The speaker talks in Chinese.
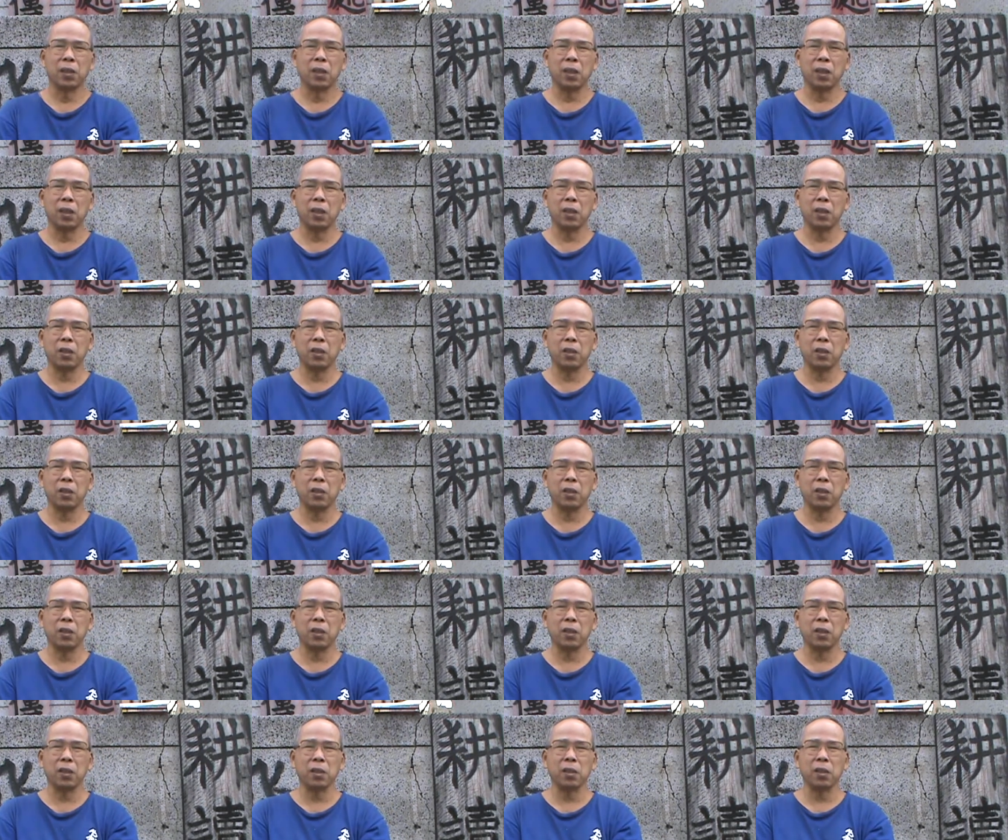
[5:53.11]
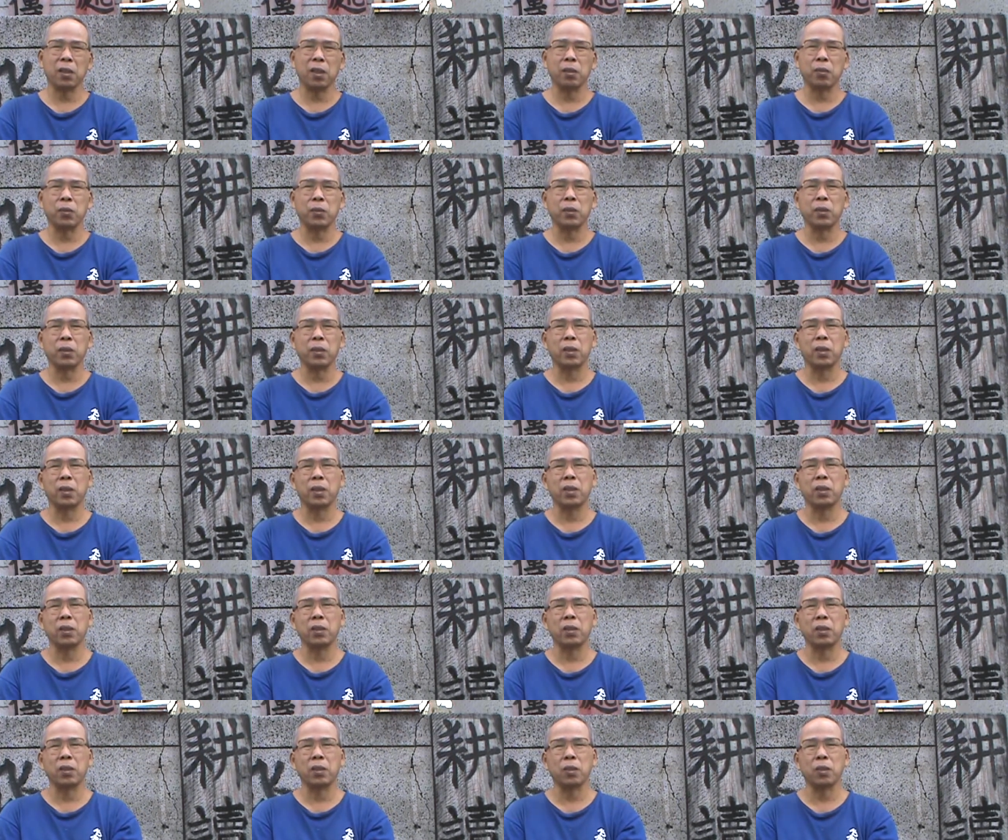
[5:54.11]
呃，那个少女
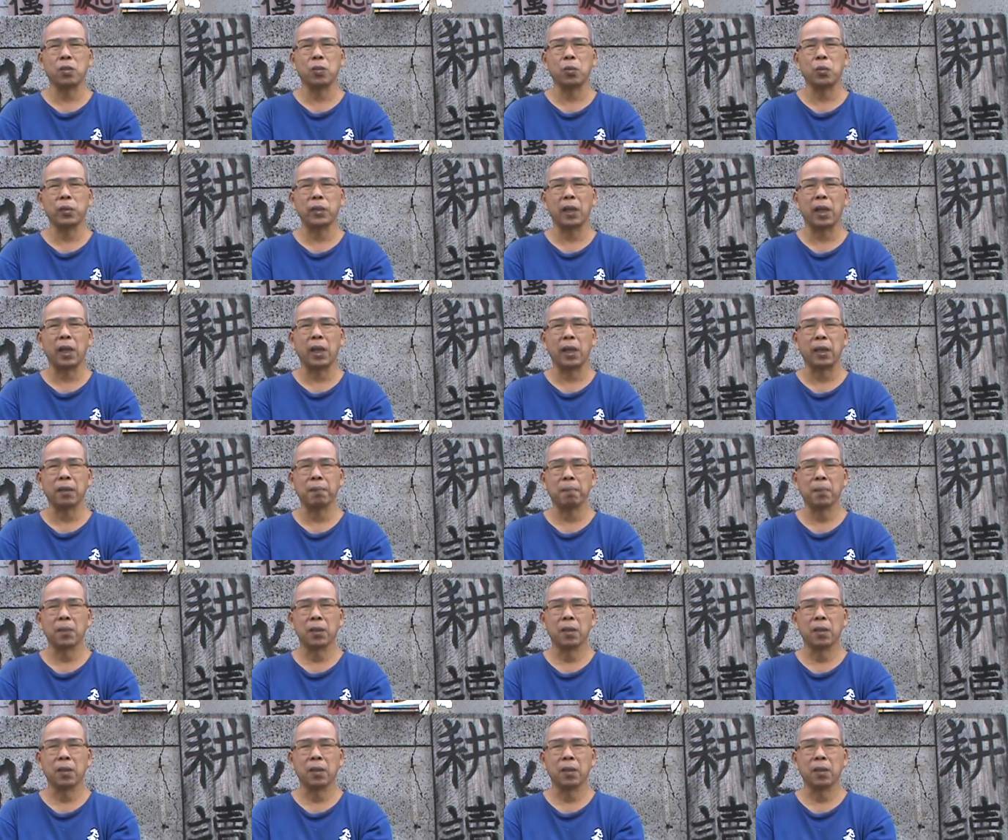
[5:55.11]
呃呃出嫁，